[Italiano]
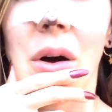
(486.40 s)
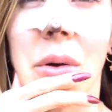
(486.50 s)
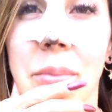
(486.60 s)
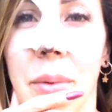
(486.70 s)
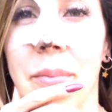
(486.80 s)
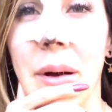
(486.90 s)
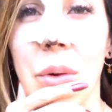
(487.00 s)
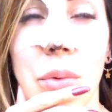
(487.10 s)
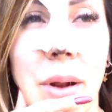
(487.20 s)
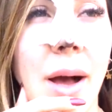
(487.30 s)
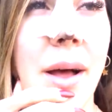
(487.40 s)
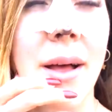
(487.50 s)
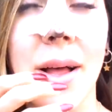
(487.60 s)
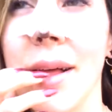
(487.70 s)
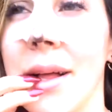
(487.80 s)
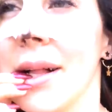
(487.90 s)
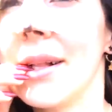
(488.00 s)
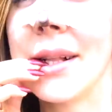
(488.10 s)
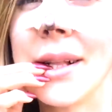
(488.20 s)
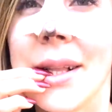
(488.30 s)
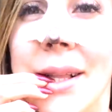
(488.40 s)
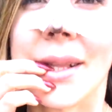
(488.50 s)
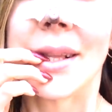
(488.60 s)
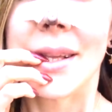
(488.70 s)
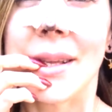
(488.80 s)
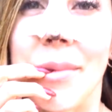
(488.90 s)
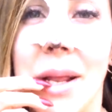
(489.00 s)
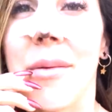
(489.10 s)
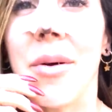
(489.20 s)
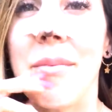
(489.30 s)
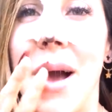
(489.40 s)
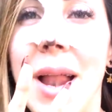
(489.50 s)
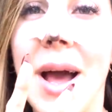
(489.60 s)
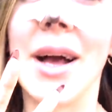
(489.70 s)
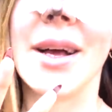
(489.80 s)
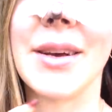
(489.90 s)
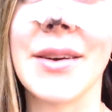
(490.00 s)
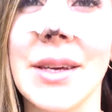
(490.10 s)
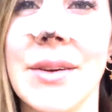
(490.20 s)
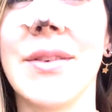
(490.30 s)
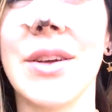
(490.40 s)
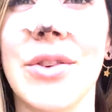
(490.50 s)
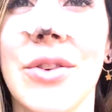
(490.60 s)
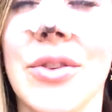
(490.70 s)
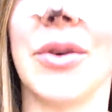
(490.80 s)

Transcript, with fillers: ho un po' paura speriamo bene e vi aggiorno